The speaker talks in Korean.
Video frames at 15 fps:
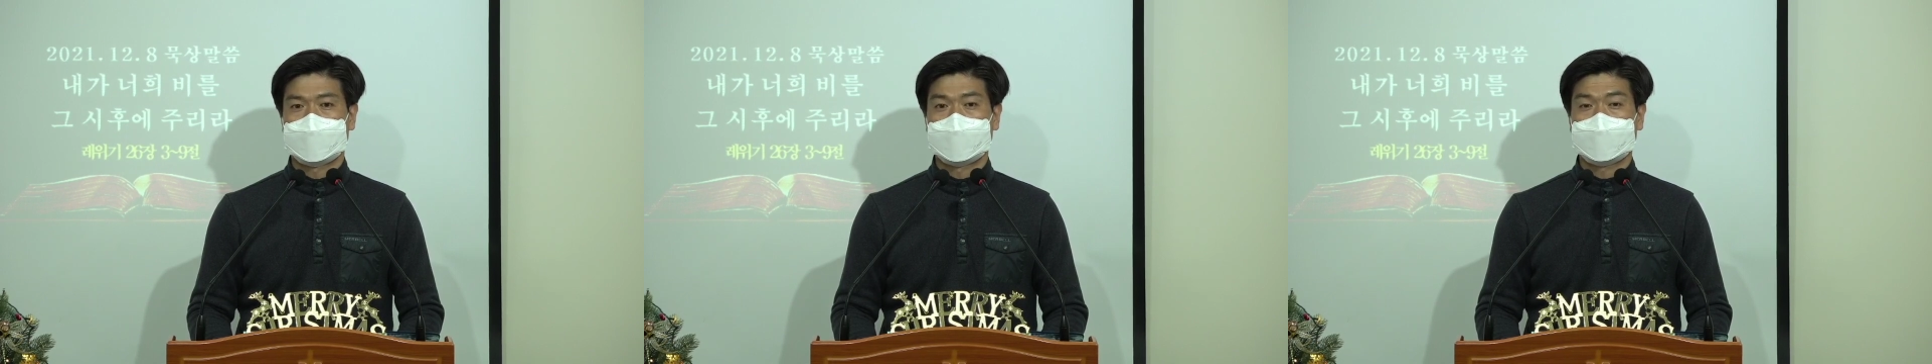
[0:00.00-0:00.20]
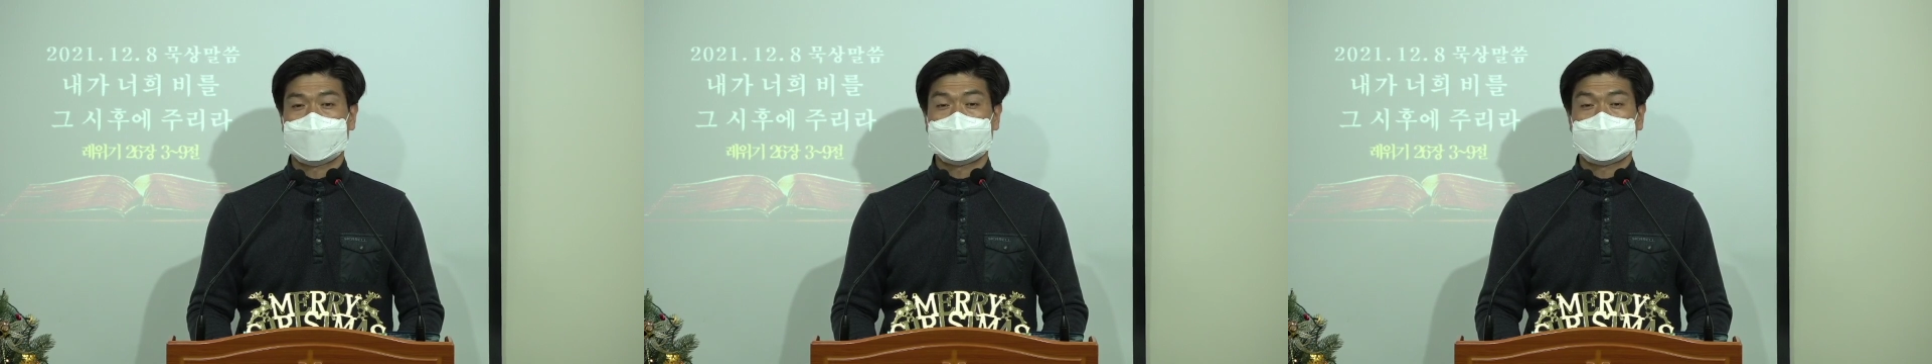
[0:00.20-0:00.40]

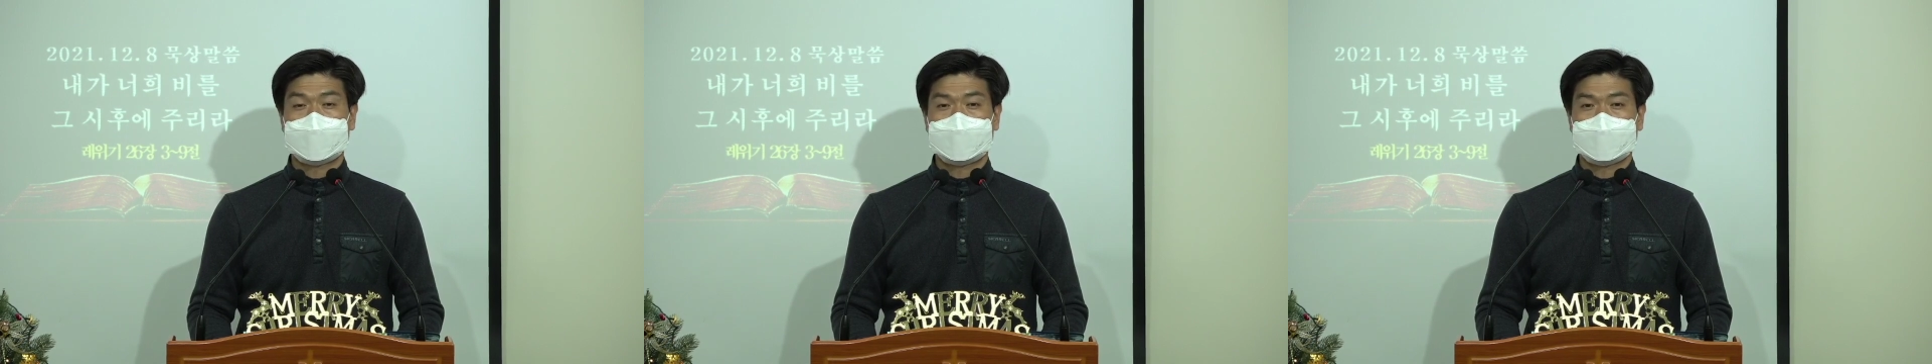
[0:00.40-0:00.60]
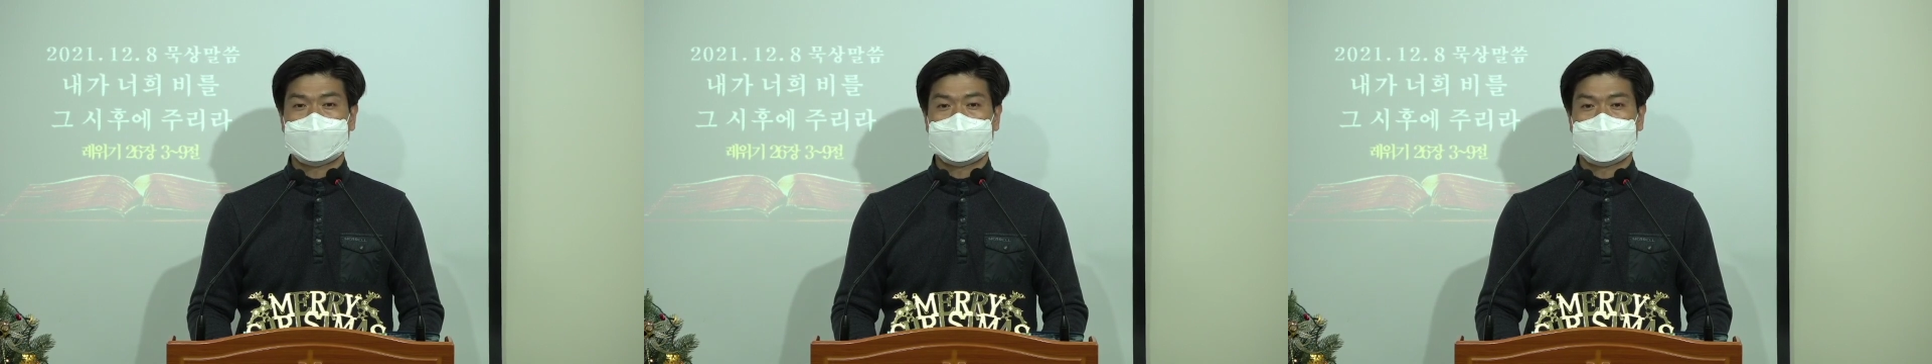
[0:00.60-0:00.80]

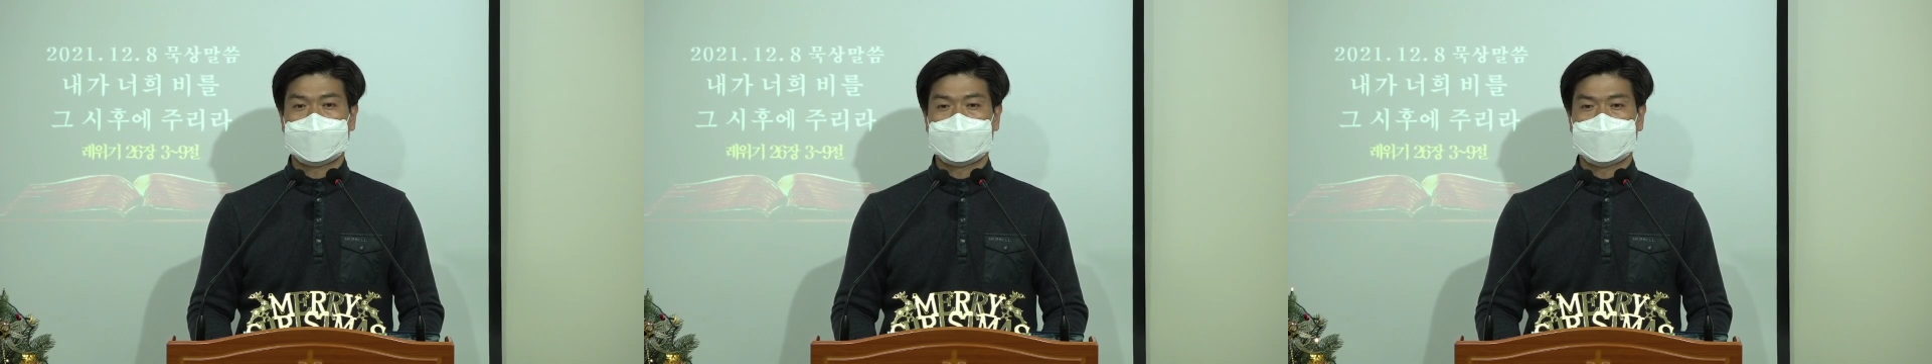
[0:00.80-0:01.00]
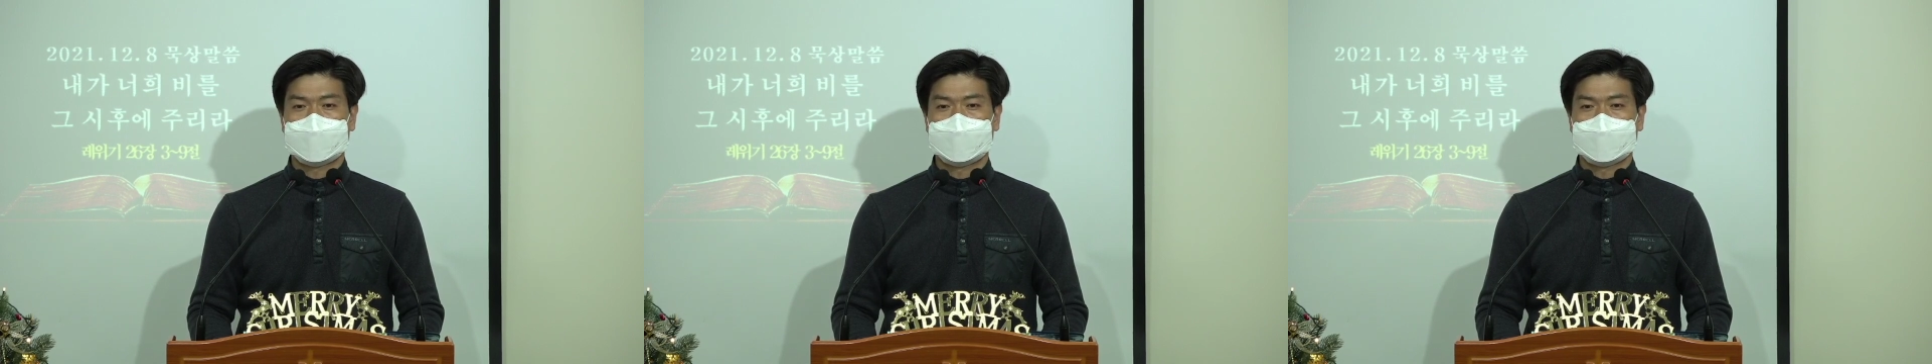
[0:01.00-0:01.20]
그것이
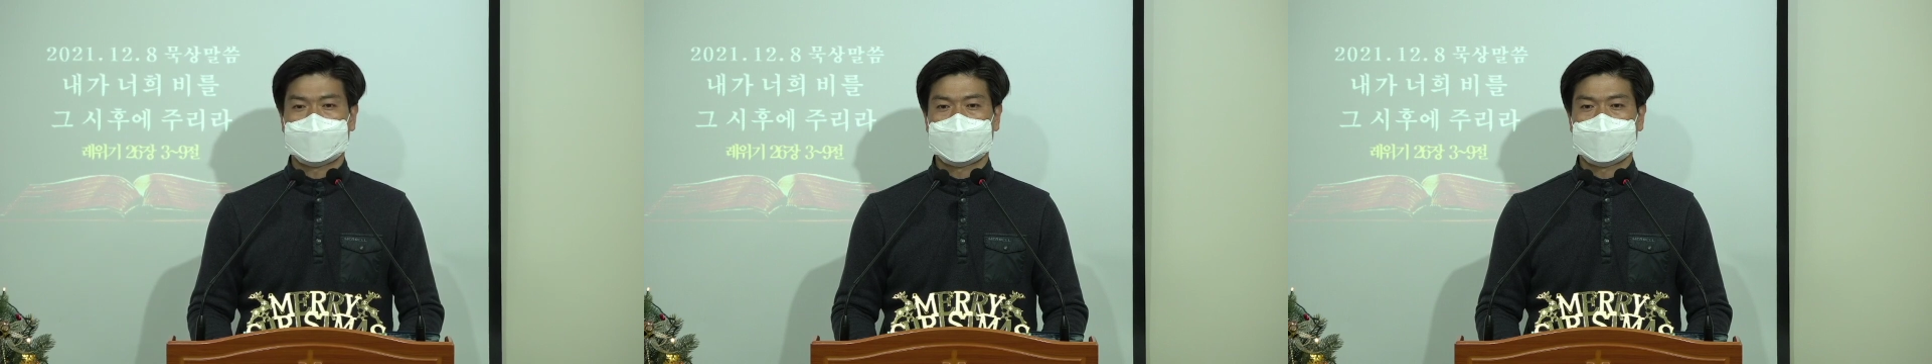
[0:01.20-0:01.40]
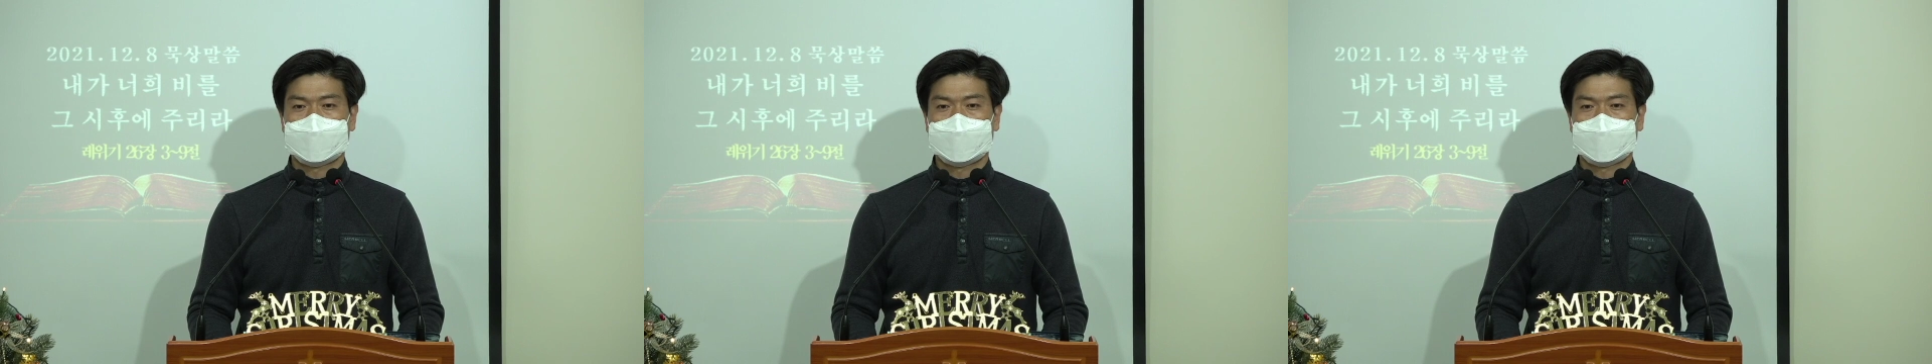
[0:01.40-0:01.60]

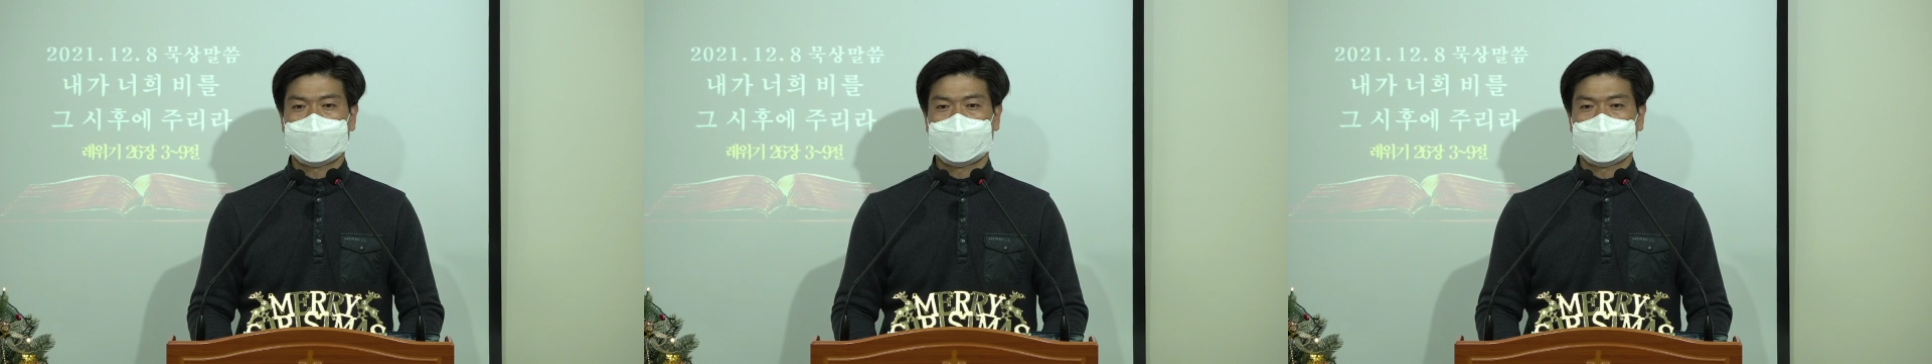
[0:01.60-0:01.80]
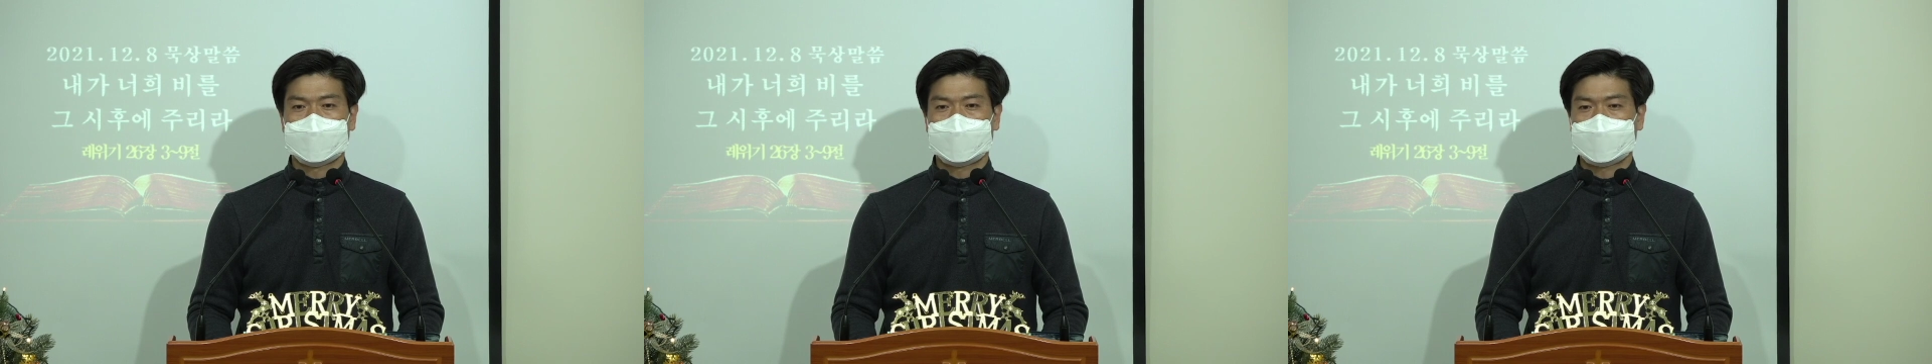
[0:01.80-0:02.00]

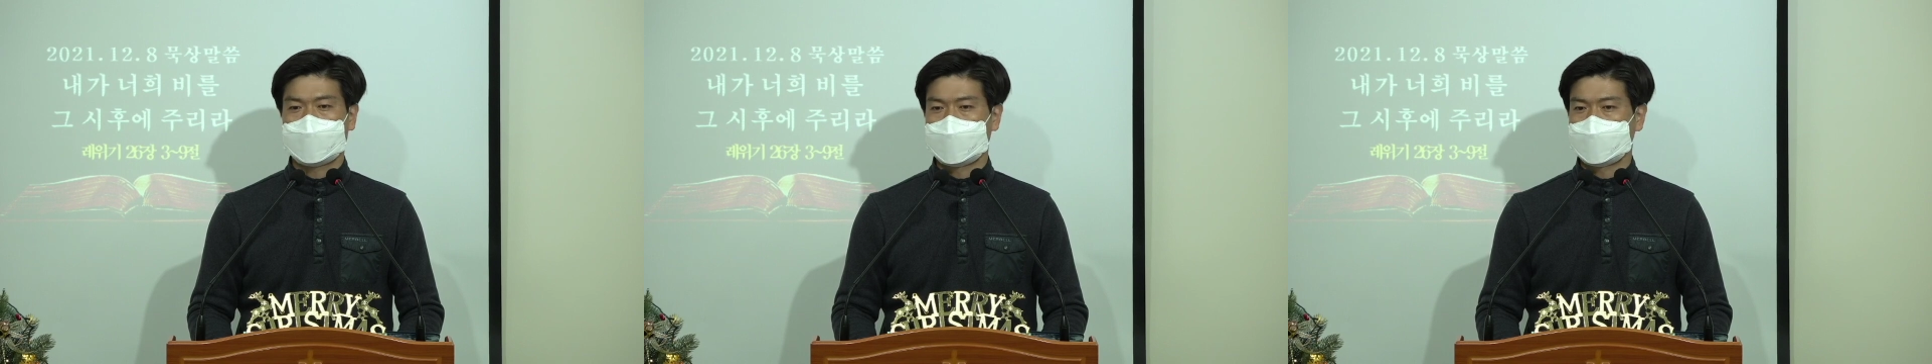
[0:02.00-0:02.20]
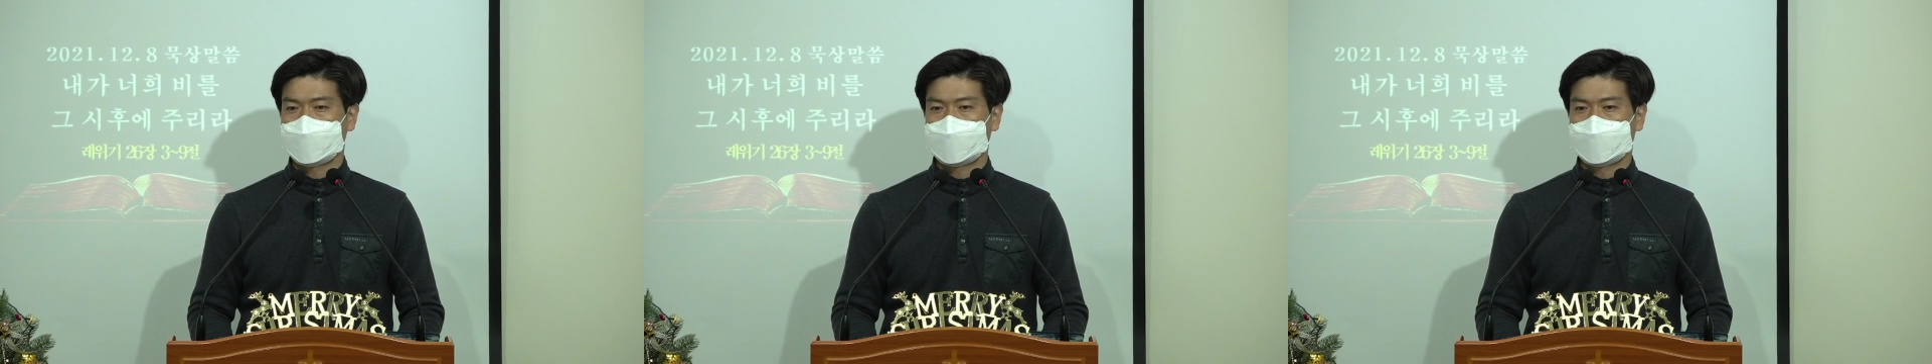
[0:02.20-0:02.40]

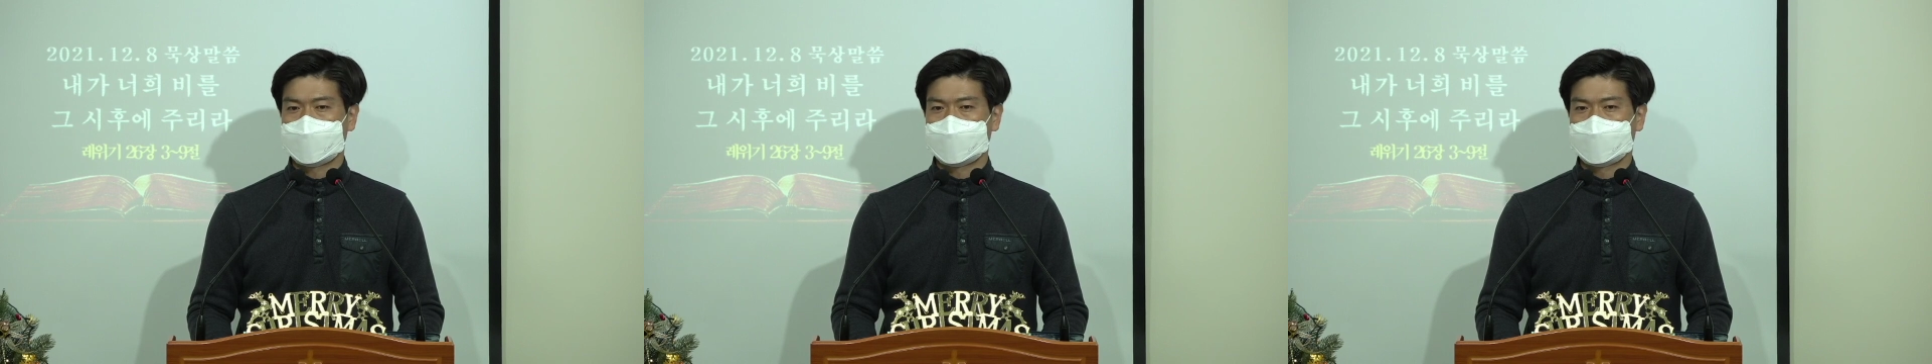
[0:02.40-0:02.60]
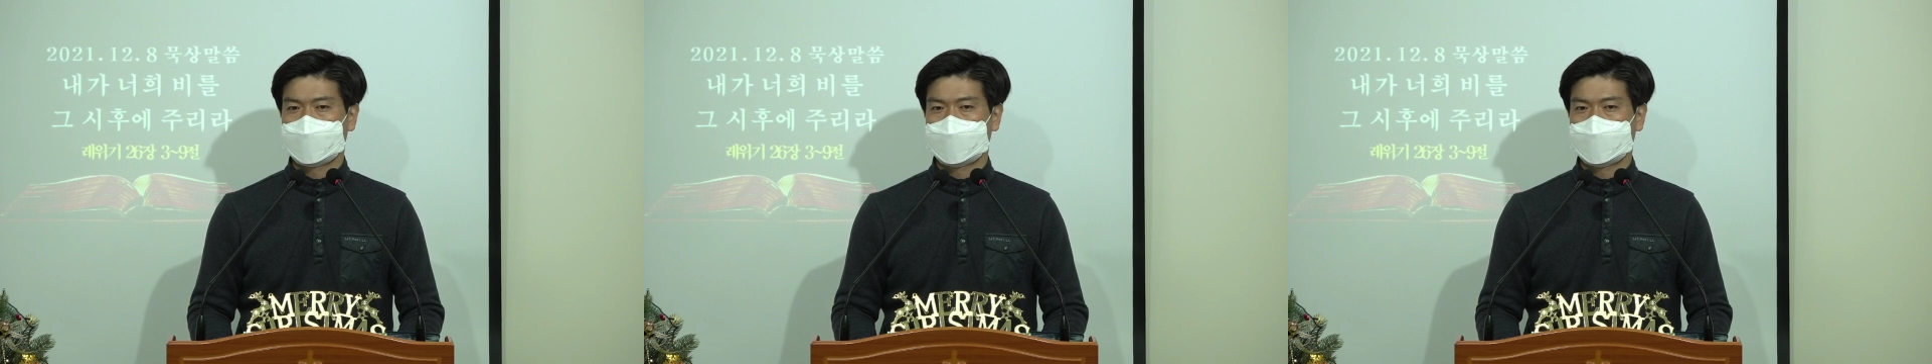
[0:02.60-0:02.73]
결국